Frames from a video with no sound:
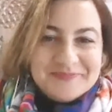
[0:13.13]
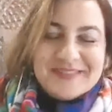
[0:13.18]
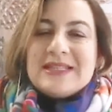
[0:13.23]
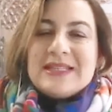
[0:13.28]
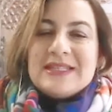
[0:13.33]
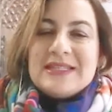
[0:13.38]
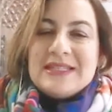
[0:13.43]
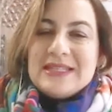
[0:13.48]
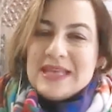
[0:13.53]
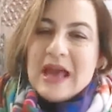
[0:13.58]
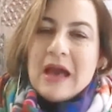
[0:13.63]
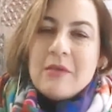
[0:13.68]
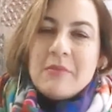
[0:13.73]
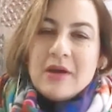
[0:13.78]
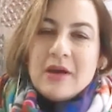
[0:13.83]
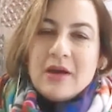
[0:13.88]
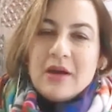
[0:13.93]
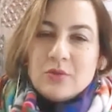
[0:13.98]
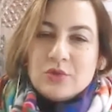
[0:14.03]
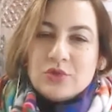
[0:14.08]
se si
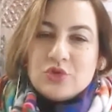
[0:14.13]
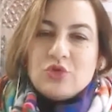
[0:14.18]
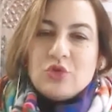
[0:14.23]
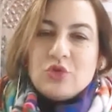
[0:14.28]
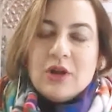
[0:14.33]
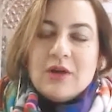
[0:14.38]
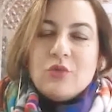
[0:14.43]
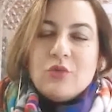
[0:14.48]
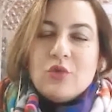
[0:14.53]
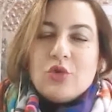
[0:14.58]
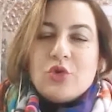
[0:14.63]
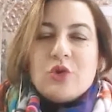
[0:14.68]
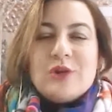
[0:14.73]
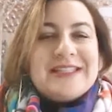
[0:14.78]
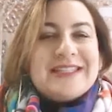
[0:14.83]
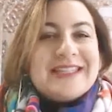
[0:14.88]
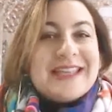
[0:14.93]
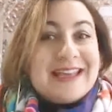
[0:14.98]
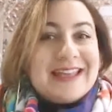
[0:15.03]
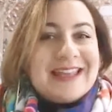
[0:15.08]
ama questo lavoro il
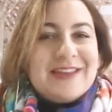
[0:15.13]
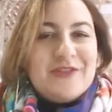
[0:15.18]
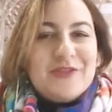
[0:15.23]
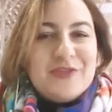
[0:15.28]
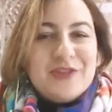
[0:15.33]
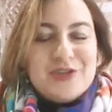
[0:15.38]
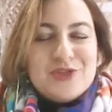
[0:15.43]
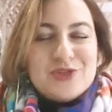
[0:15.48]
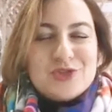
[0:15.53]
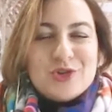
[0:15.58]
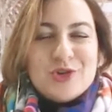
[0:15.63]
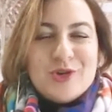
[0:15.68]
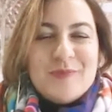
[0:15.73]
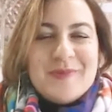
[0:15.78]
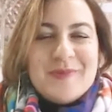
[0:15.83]
sacrificio